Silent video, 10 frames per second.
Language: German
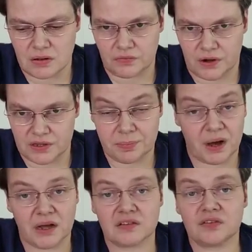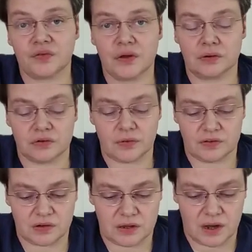war ich bereits
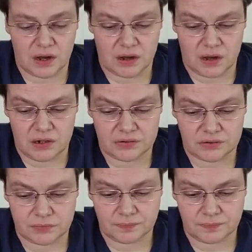24 Jahre alt.